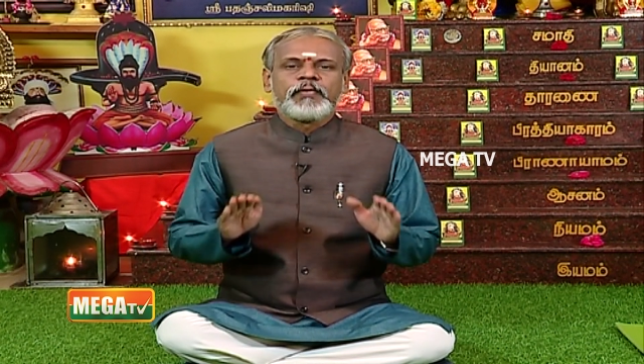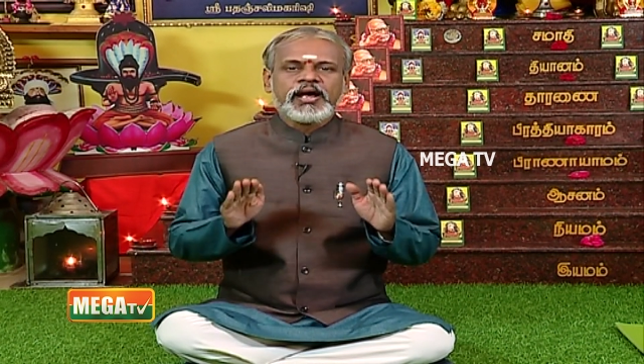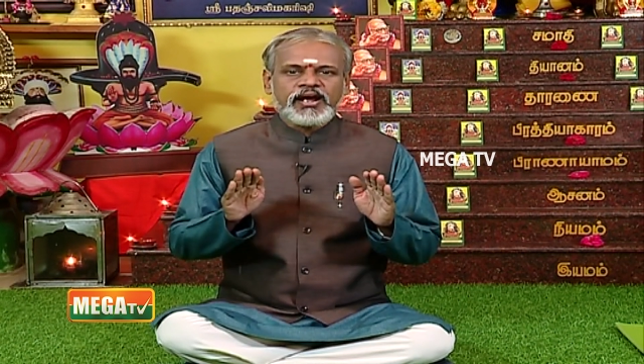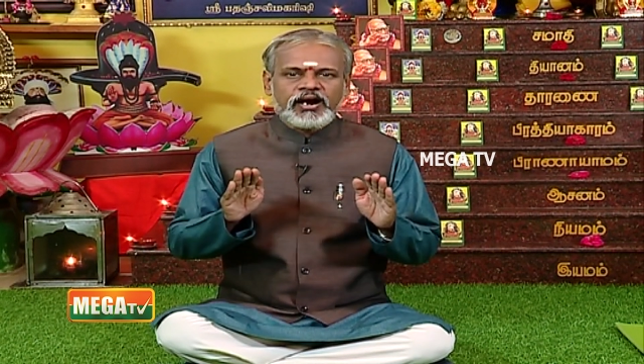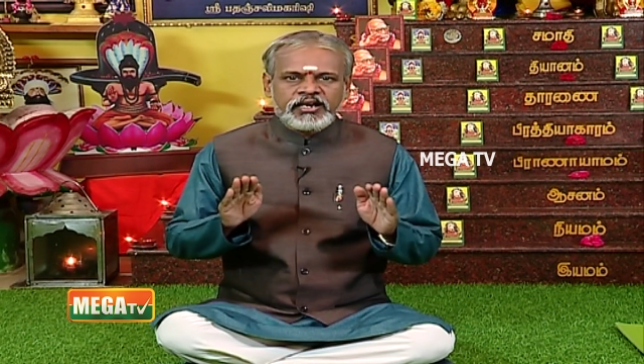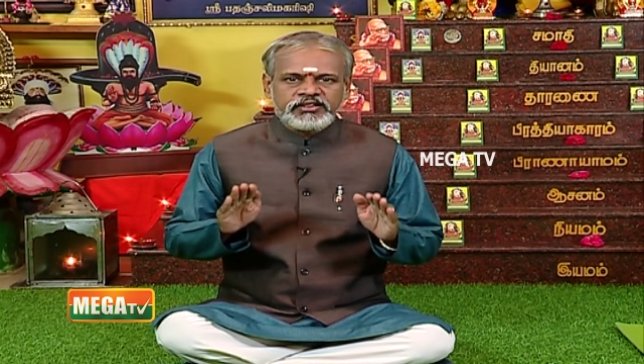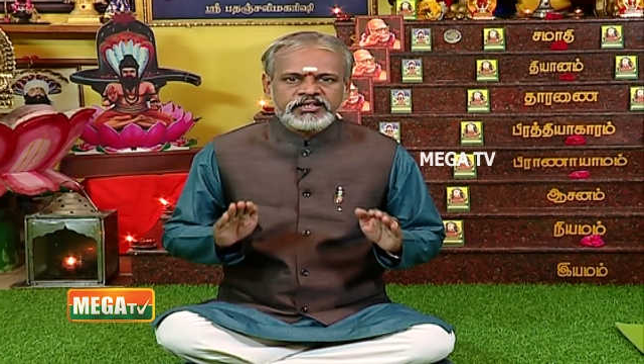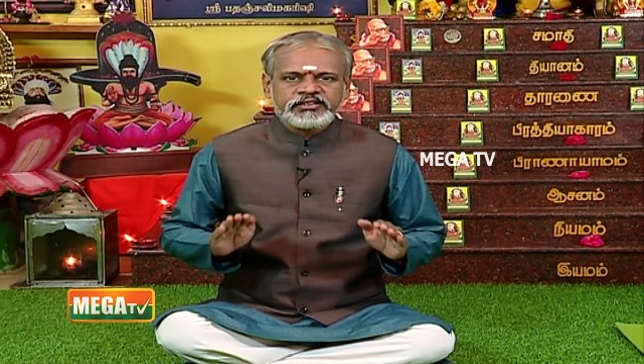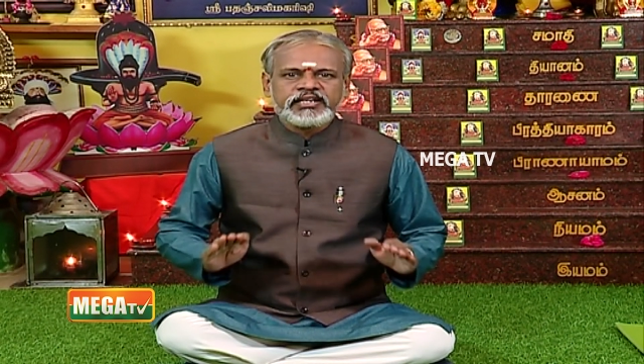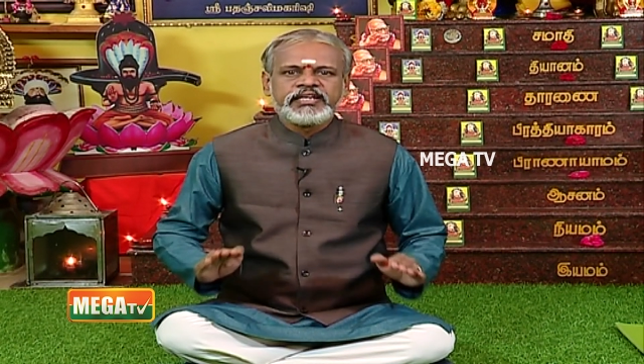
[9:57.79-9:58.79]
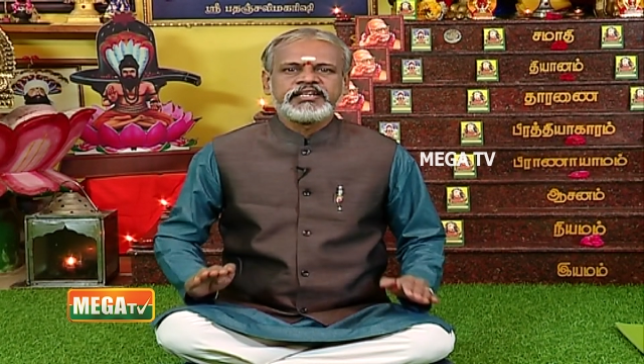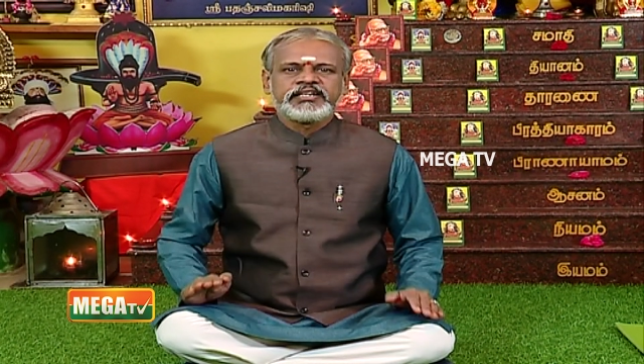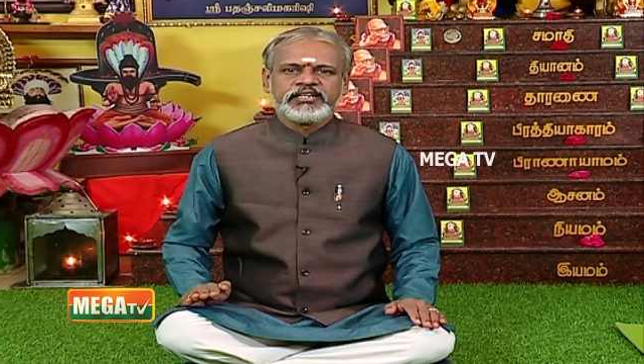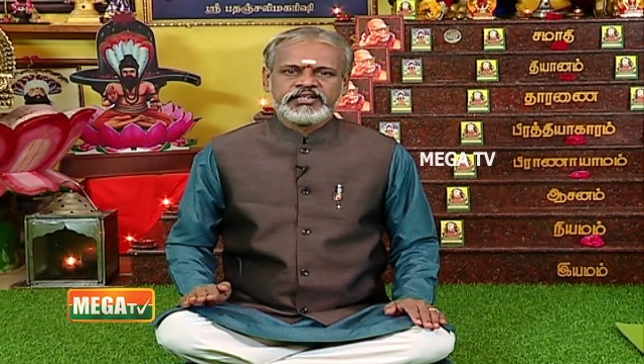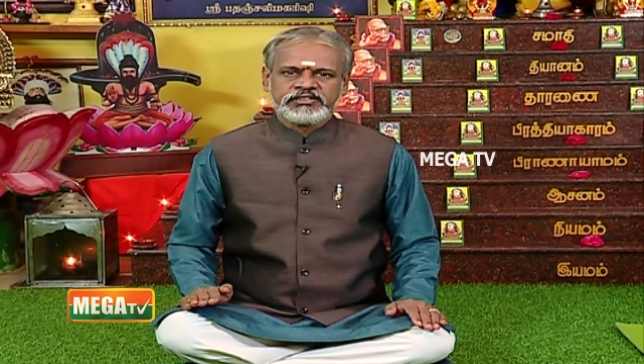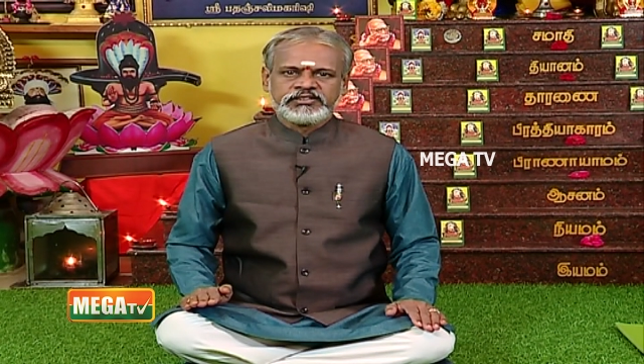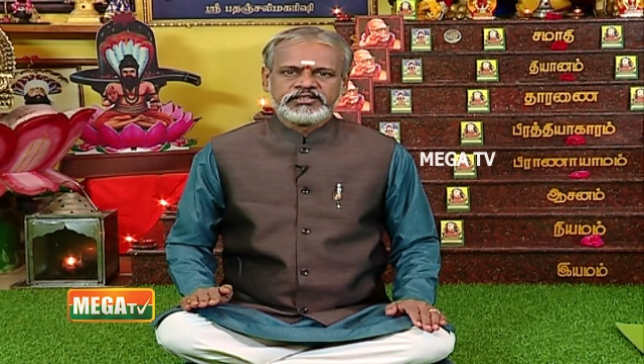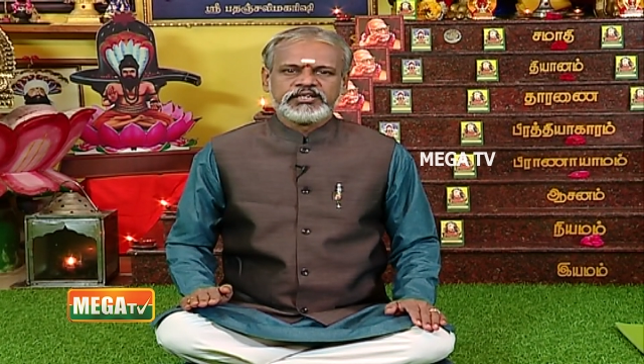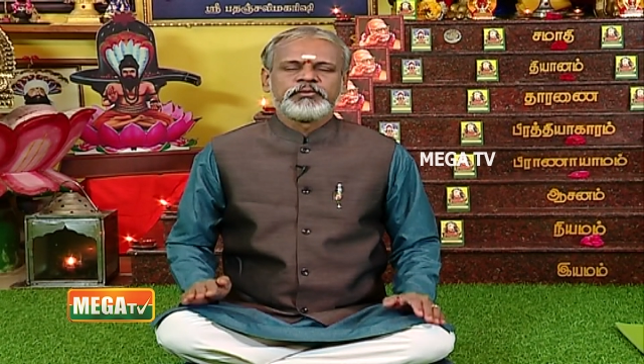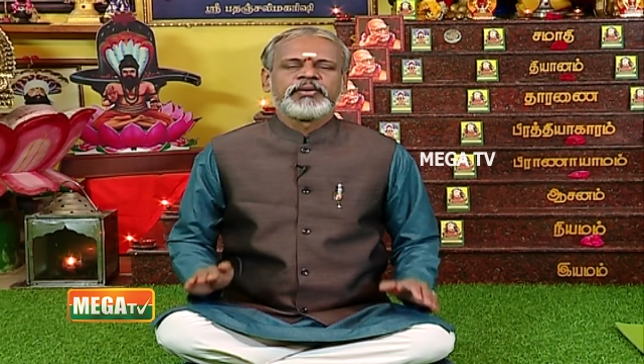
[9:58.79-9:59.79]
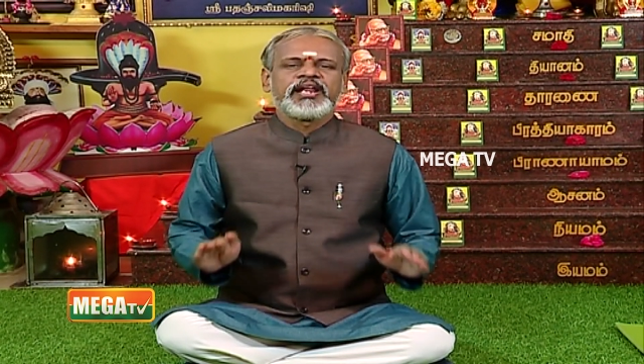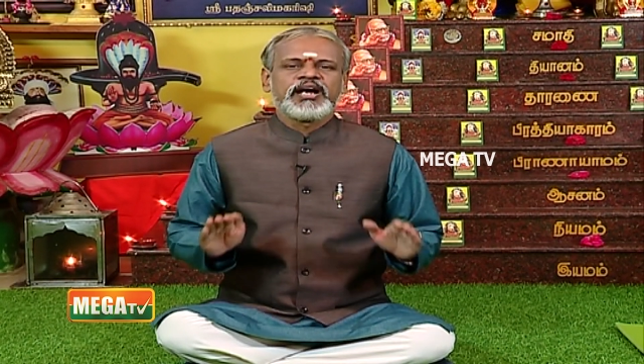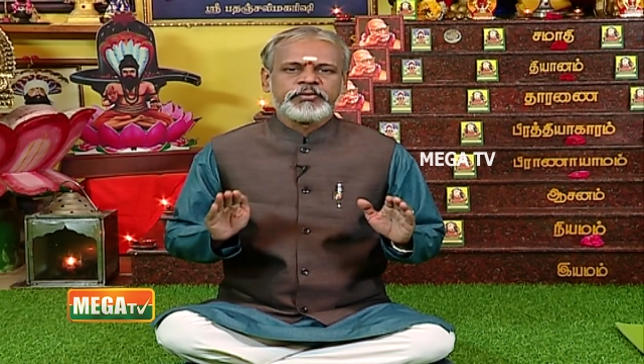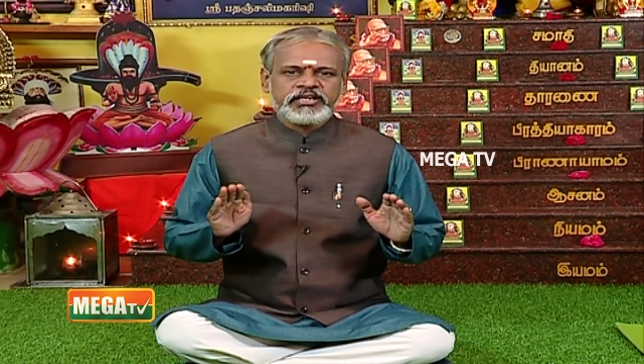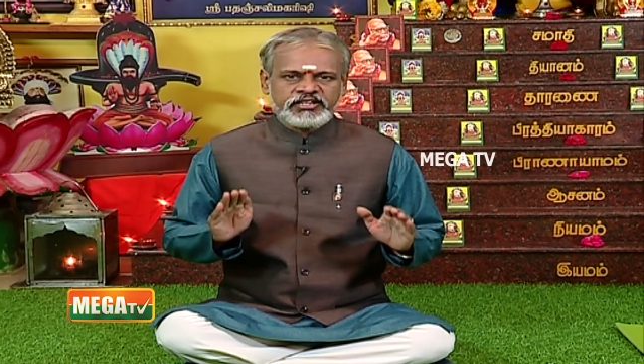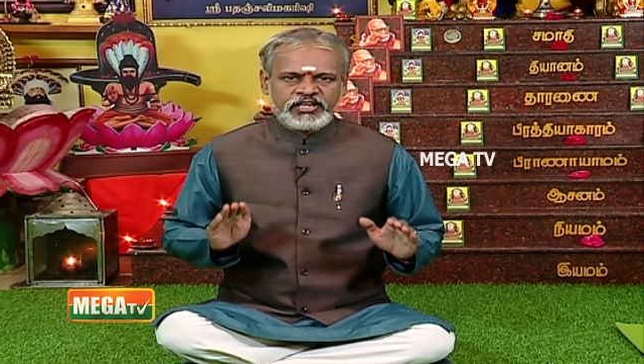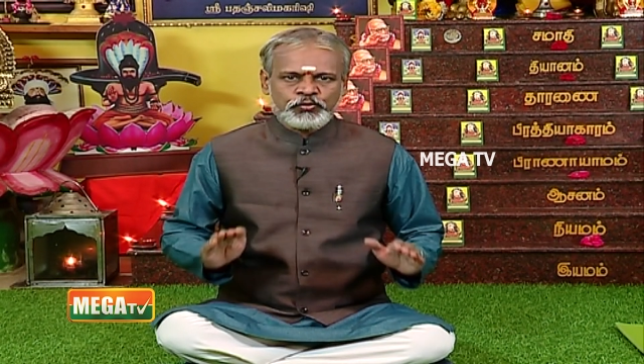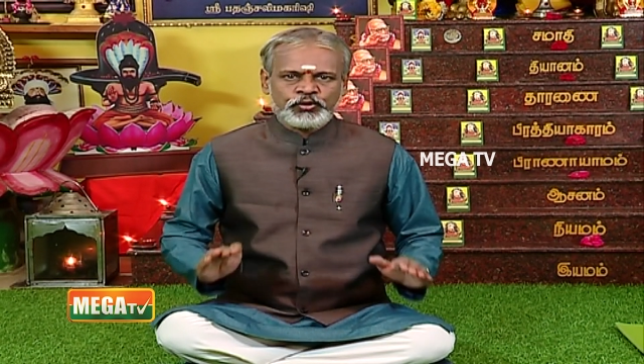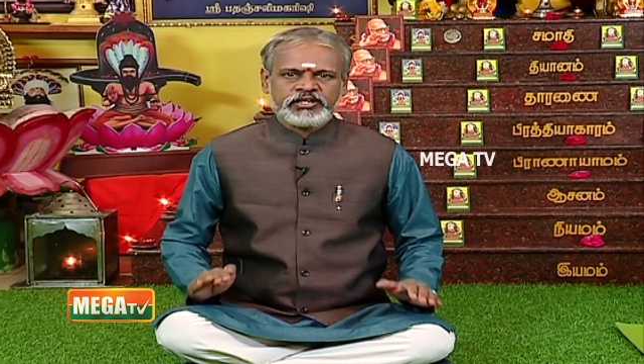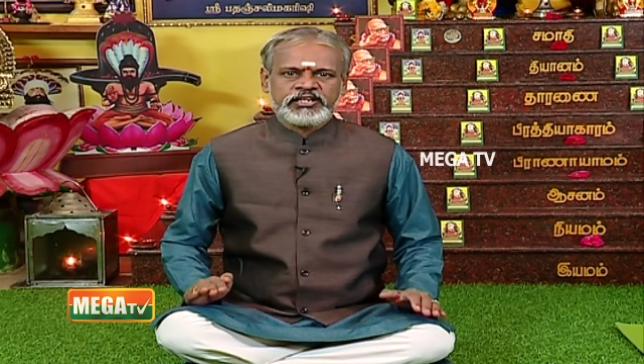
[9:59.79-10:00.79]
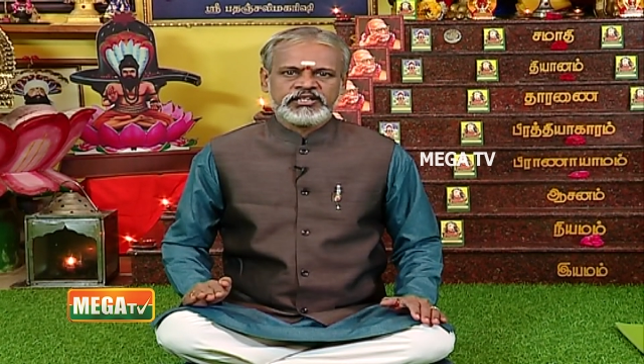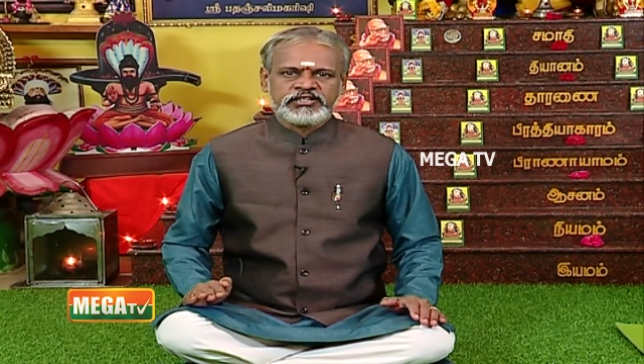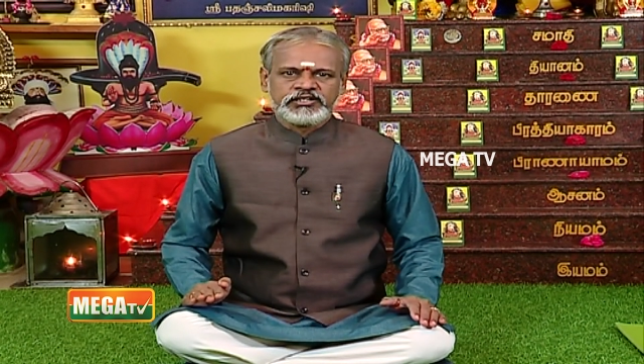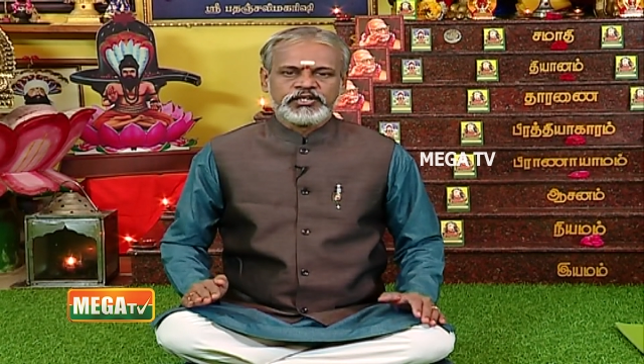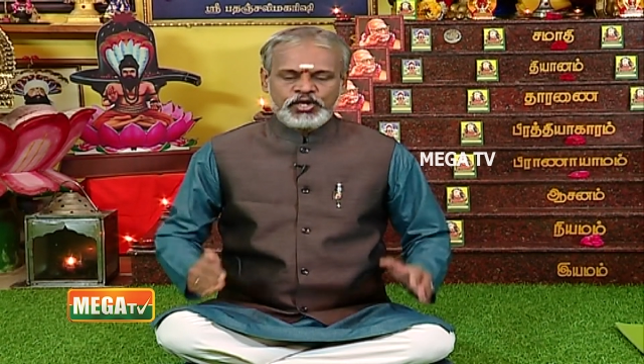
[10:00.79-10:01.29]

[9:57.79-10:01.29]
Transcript: மன அழுத்தத்தை நீக்குகின்றது மன அமைதியை கொடுக்கின்றது